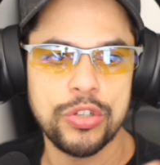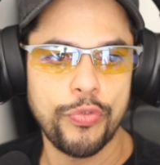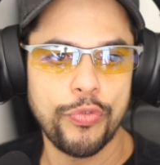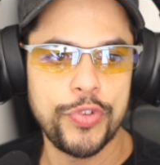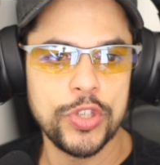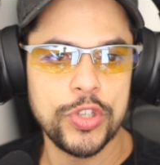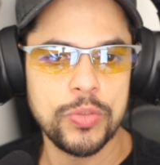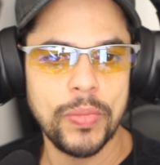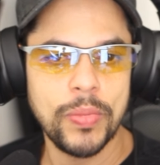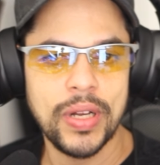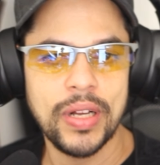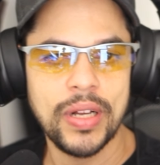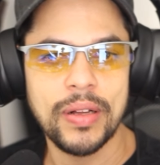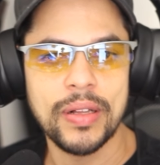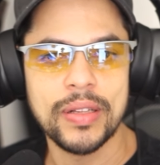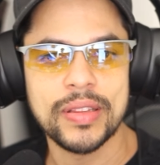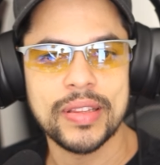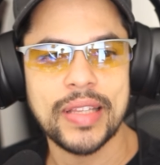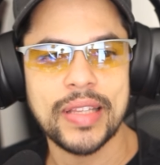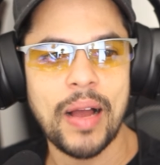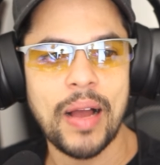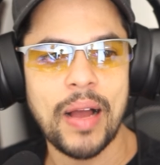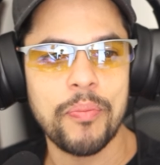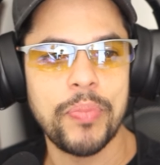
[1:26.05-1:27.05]
eu fiz uma
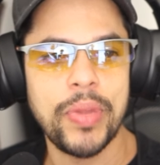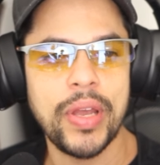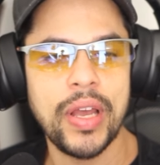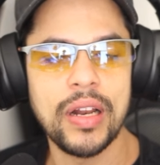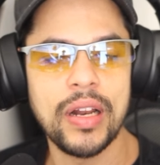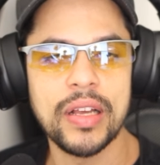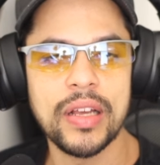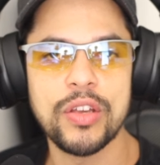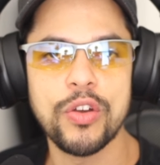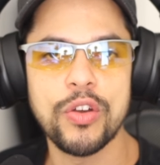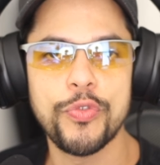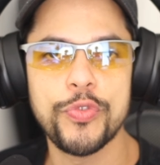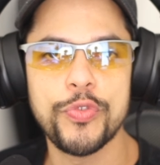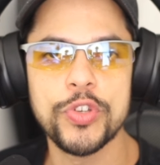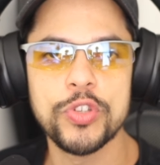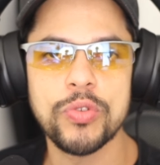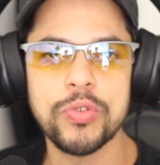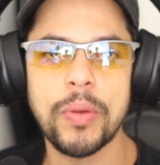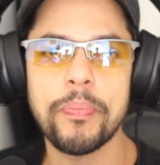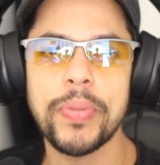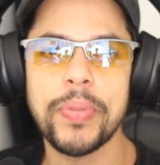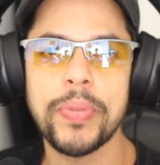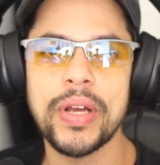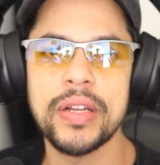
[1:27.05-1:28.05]
tabela que eu fiz
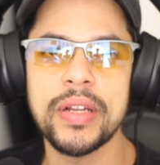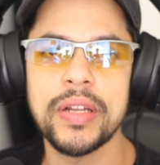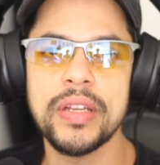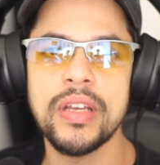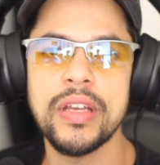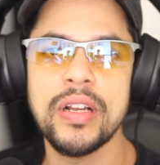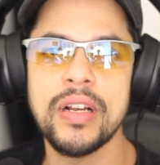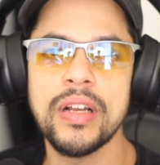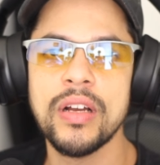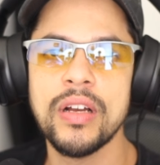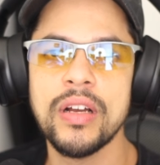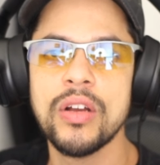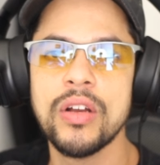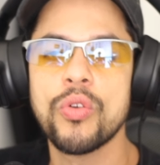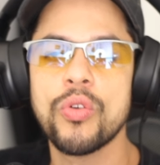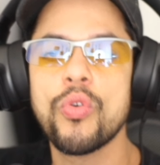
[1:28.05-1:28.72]
uma planilha